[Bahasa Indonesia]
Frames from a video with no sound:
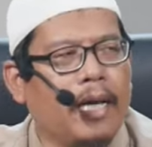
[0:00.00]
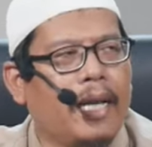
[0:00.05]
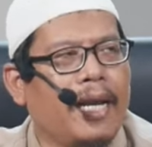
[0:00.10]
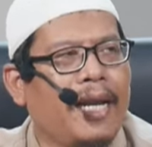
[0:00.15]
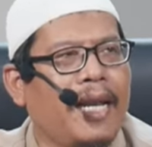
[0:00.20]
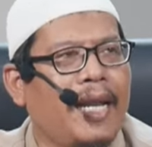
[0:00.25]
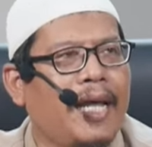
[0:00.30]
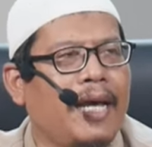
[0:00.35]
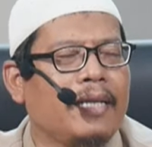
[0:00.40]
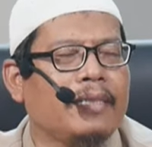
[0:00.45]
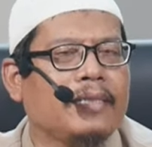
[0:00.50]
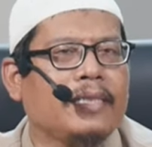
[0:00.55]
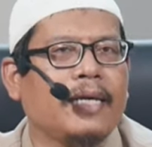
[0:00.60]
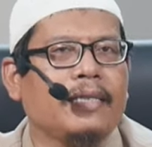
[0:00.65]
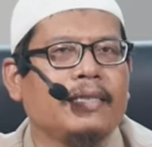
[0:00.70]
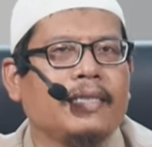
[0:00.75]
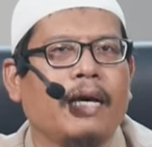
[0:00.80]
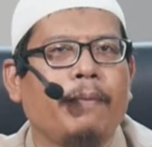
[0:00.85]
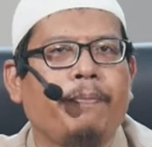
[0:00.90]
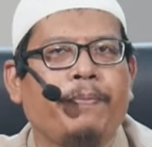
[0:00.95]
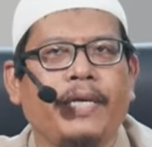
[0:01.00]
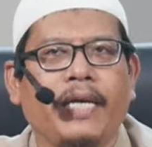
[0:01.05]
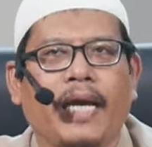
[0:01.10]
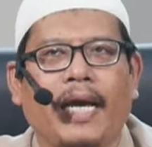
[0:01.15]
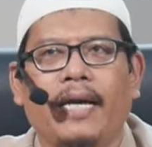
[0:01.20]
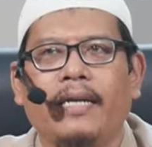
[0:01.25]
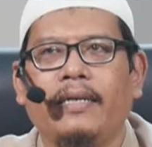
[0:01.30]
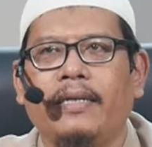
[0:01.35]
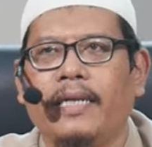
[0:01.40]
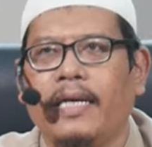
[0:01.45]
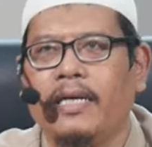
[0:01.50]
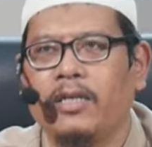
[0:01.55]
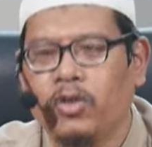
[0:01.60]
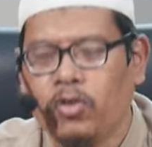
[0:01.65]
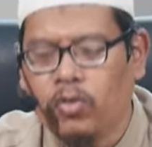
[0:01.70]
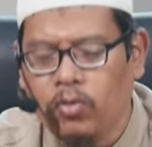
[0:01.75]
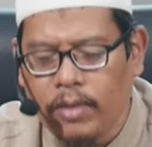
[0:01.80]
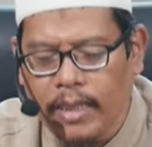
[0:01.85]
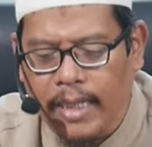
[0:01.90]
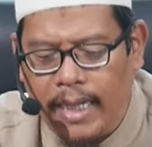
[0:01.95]
la tatabi'anna
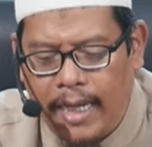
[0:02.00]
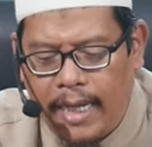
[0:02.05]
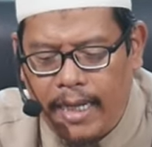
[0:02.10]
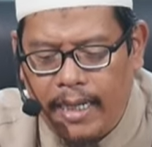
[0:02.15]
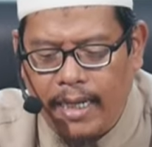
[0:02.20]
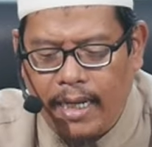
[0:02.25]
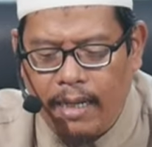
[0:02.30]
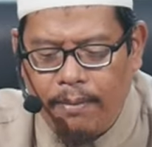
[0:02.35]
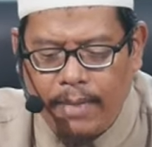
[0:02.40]
sunana